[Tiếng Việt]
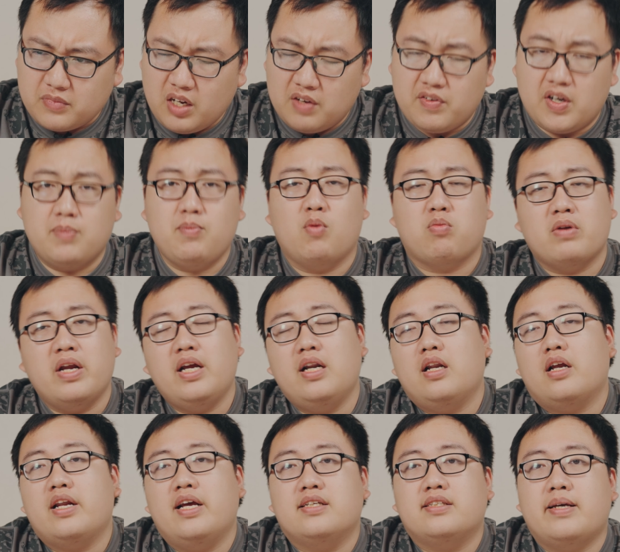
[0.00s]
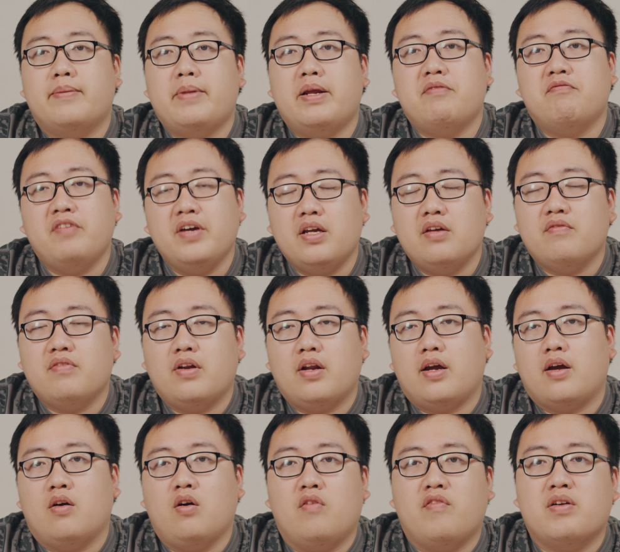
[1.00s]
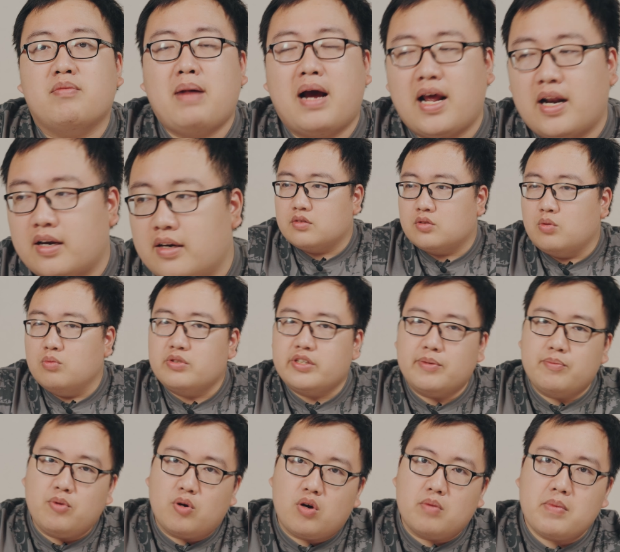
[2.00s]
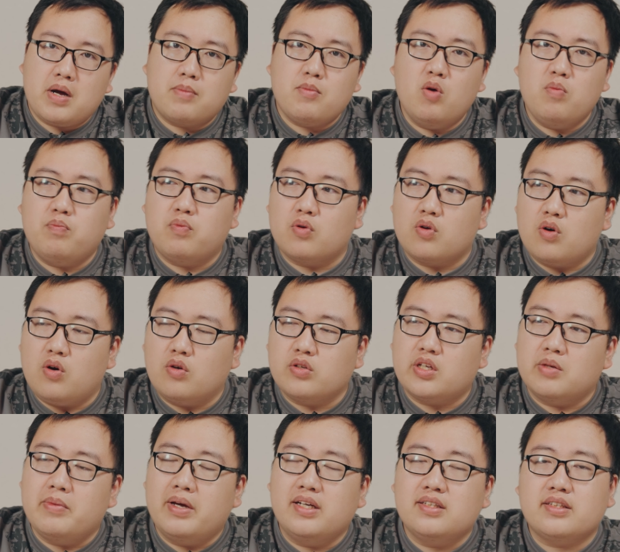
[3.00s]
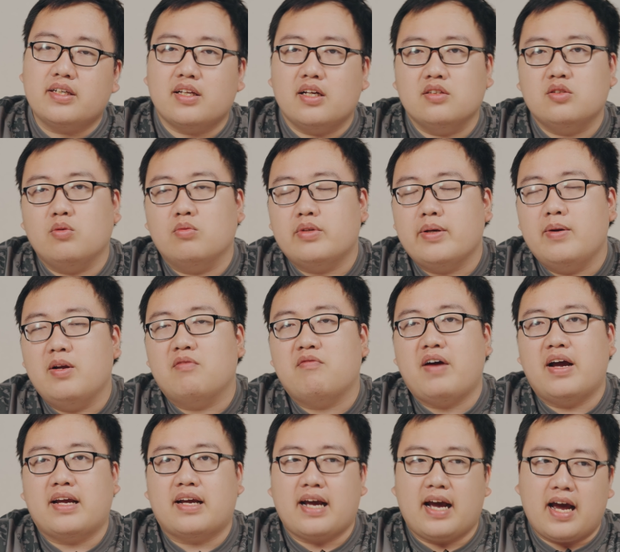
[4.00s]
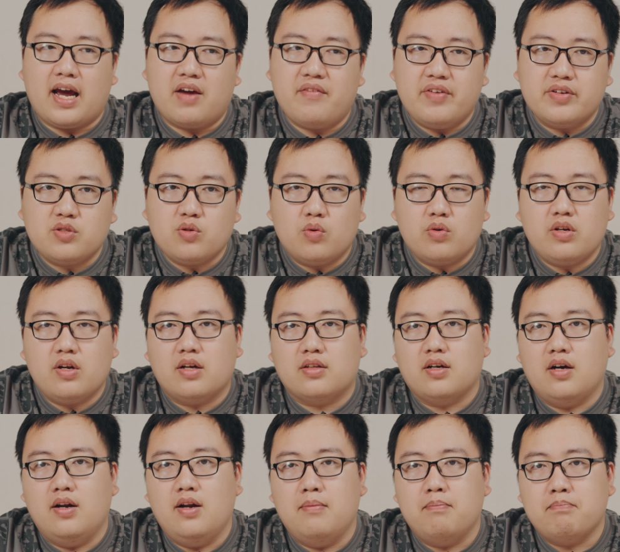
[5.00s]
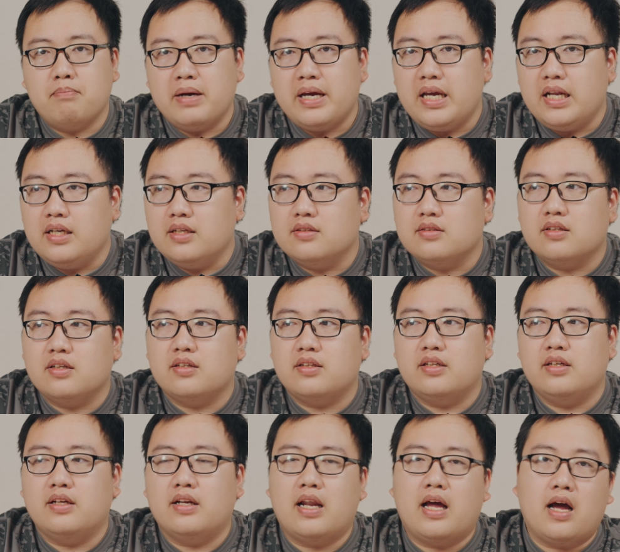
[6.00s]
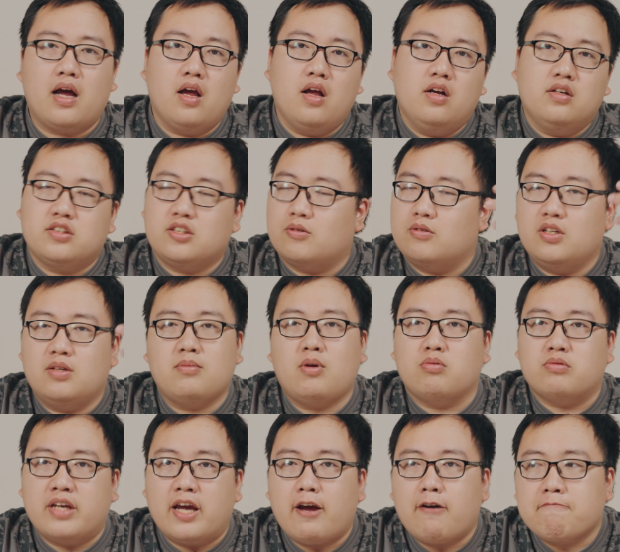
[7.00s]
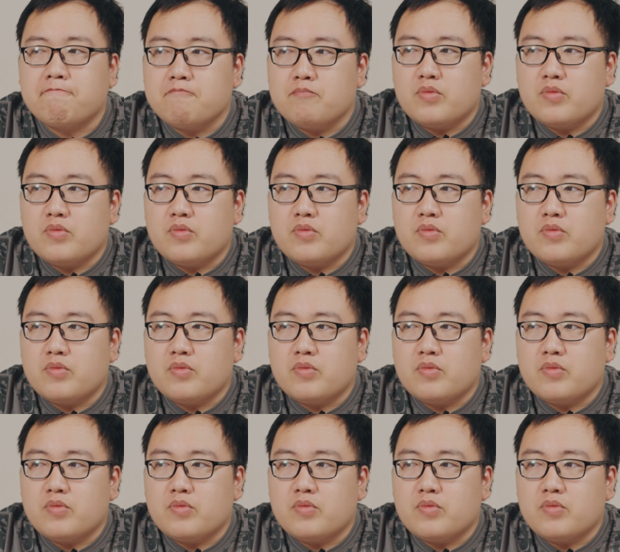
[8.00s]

với mục đích là để xem Netflix với lại gõ văn bản. Dùng trên một con MacBook Pro thì mình sẽ tận dụng thêm được vài cái, ví dụ như là thời lượng pin, rồi thì là trọng lượng mỏng nhẹ.